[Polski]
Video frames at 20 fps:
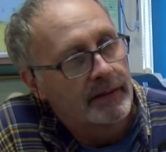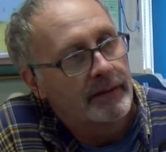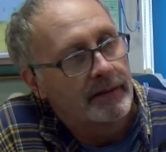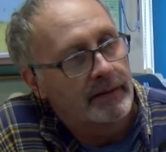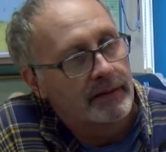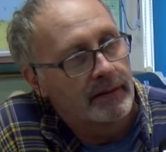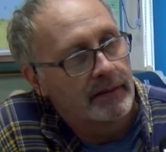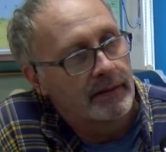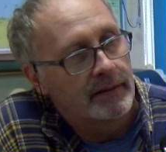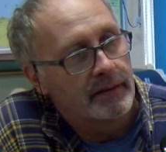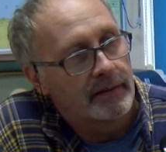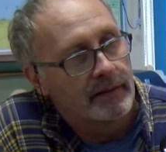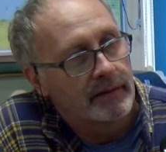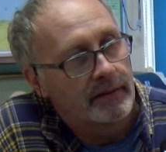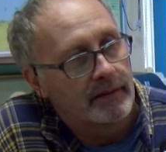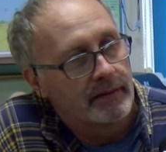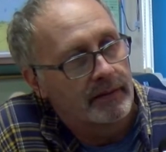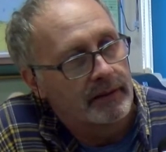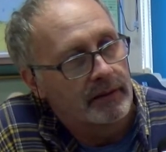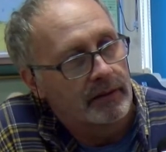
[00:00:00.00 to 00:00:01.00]

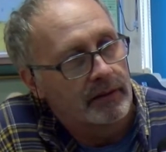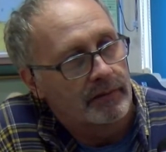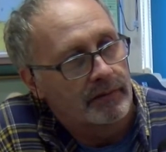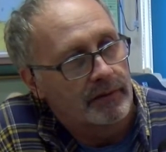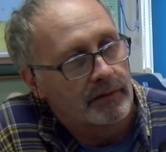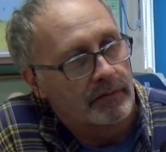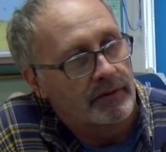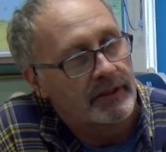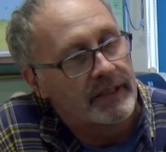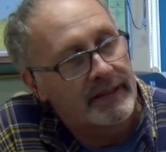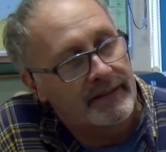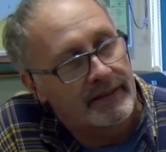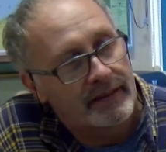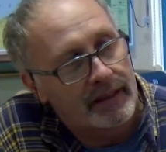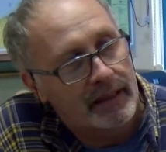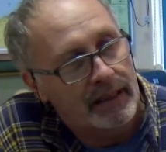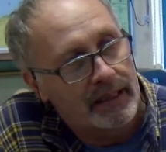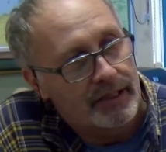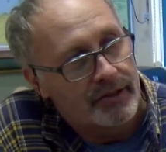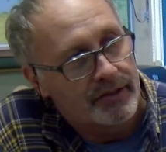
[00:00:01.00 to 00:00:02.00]
Y, zdrową, nie
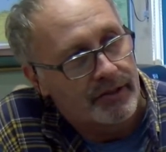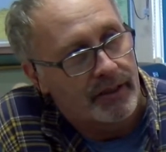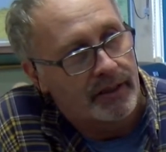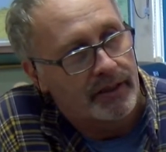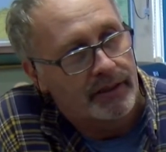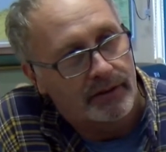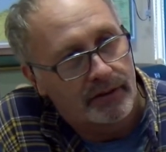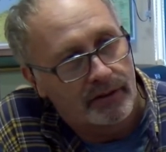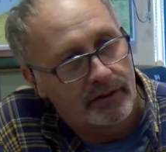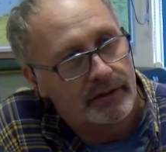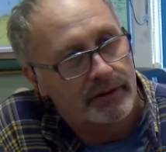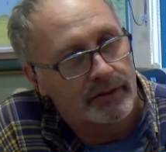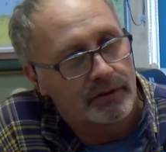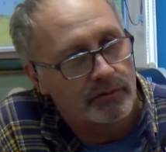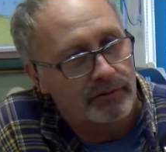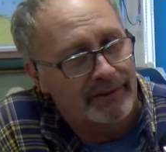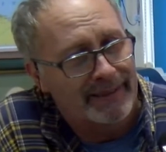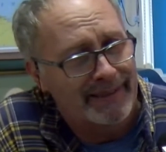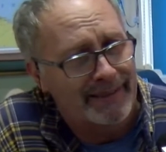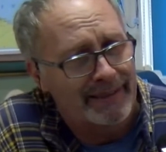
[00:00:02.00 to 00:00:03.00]
zarażaj. No i
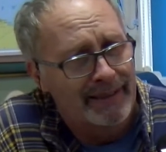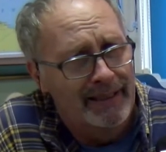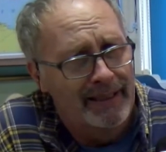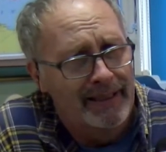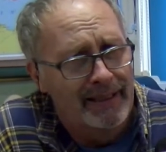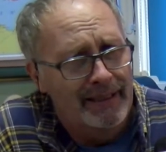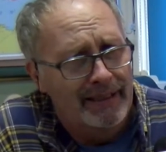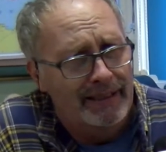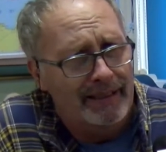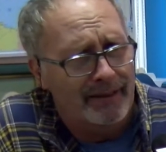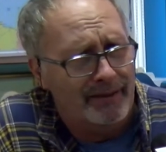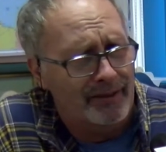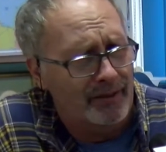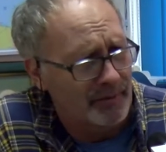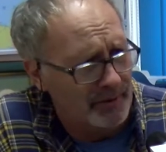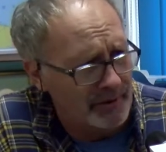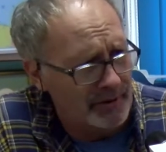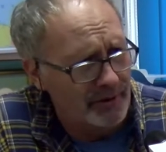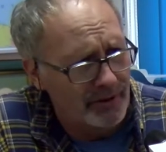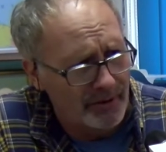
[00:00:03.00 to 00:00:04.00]
tutaj ja
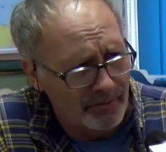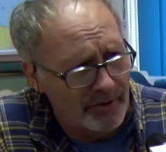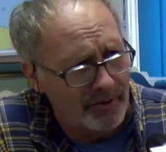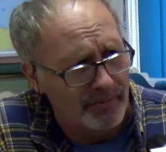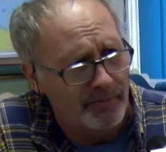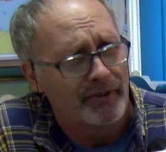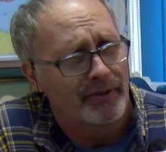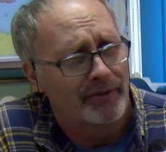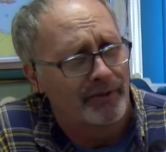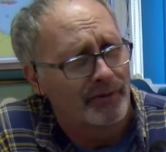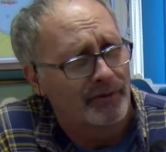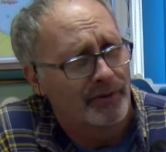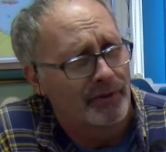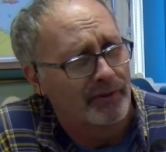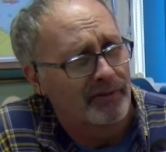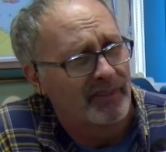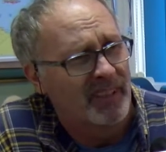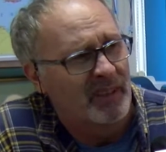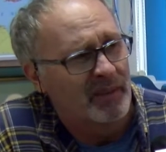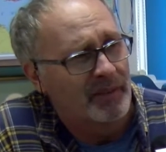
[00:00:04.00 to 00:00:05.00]
sobie to dobrze
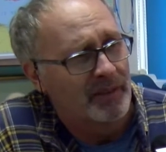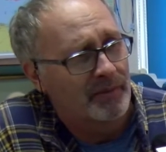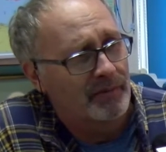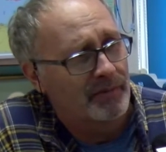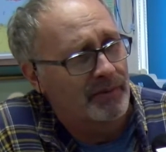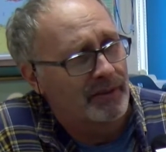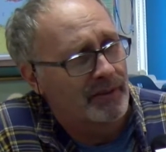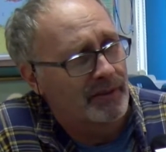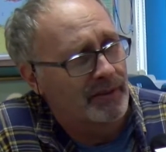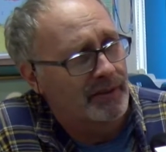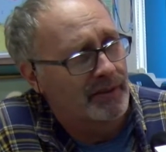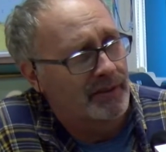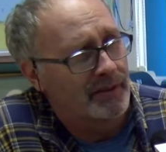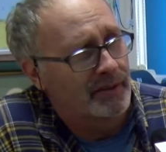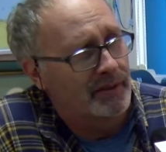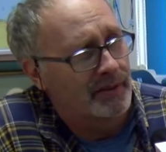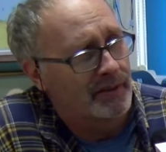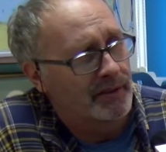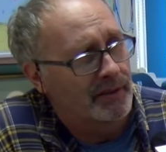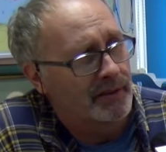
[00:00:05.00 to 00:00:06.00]
przestudiowałem i,
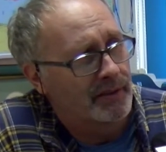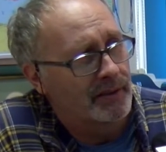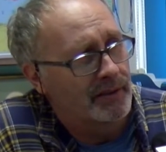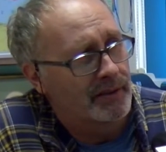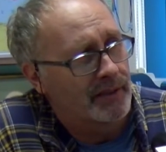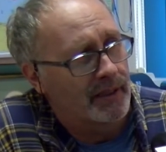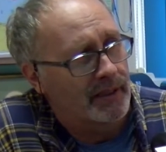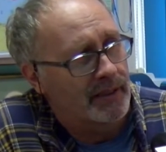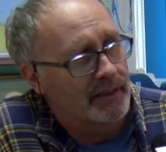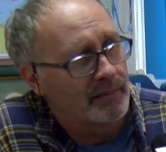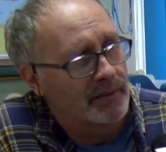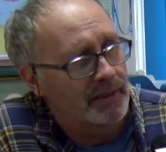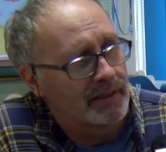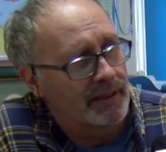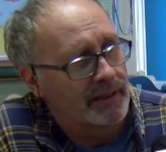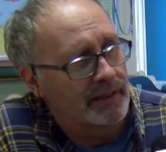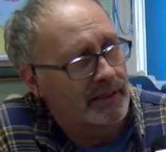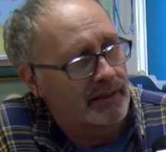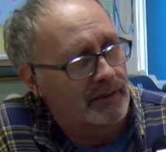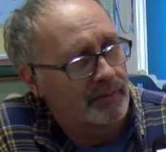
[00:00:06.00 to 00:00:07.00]
i, i takie
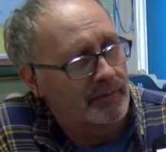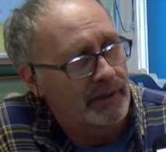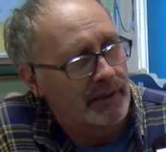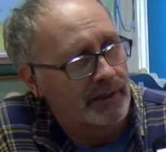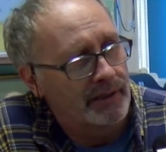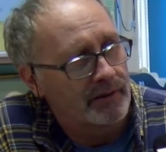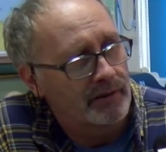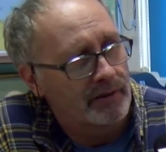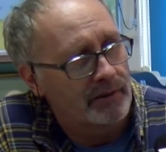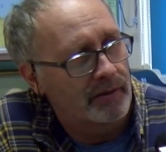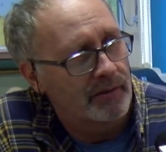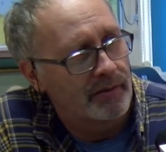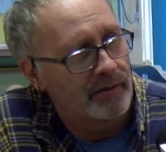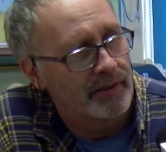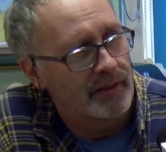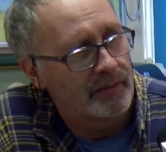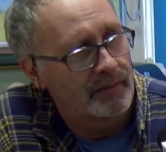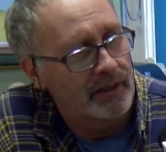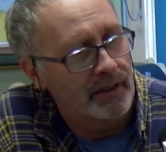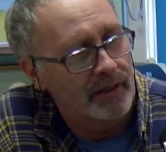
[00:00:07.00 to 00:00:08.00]
badania robili
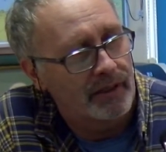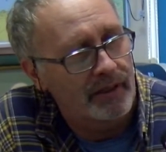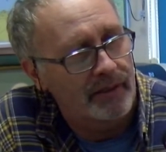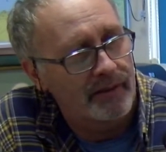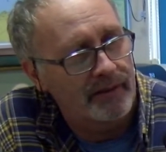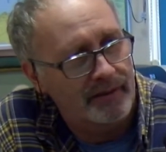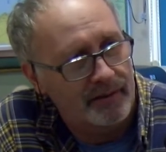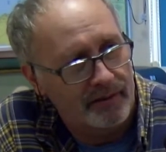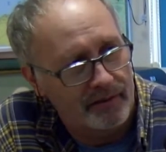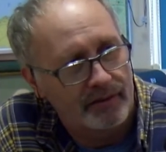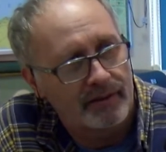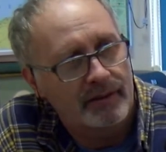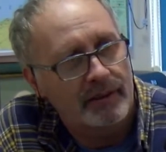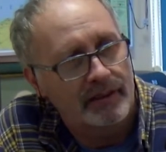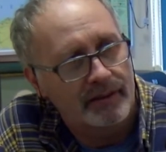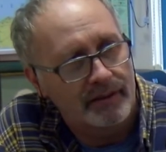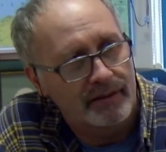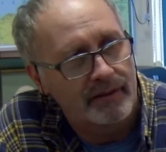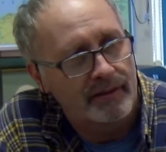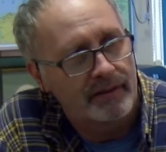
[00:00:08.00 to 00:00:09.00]
naukowcy amerykańscy,
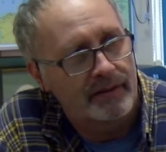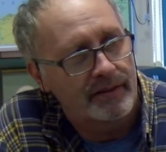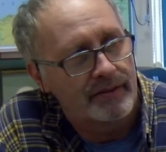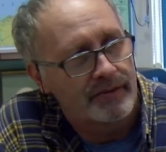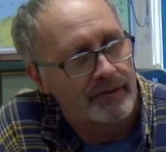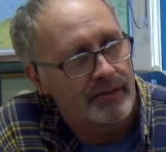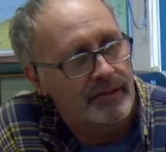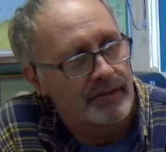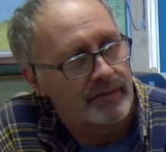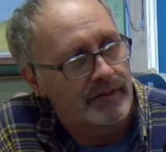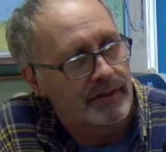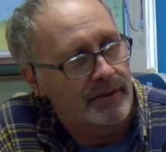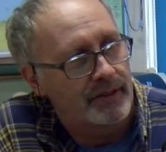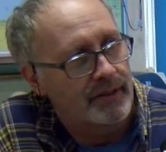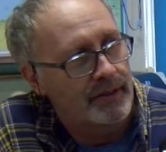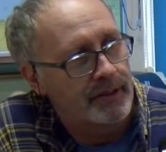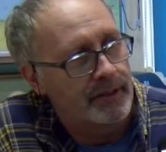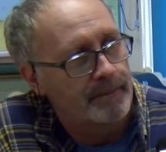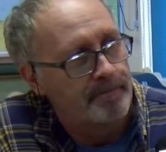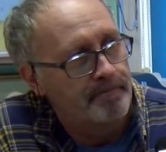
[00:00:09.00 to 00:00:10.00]
australijscy,
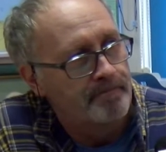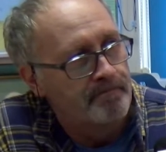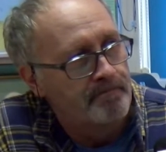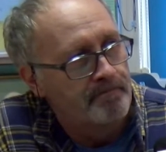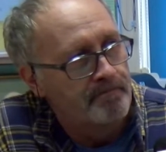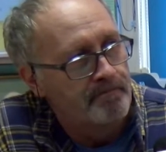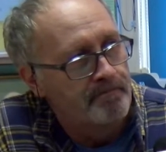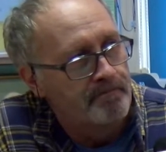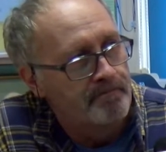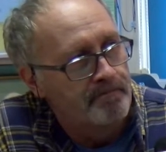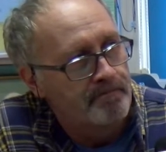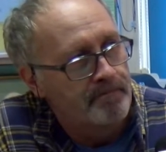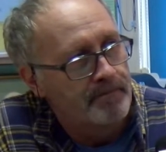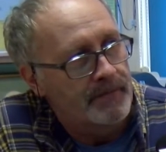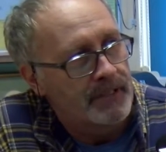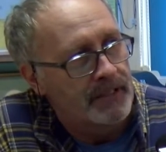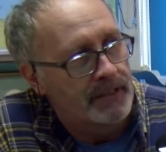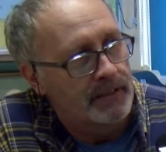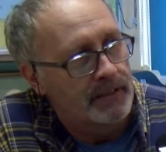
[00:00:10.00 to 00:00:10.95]
rzeczywiście y,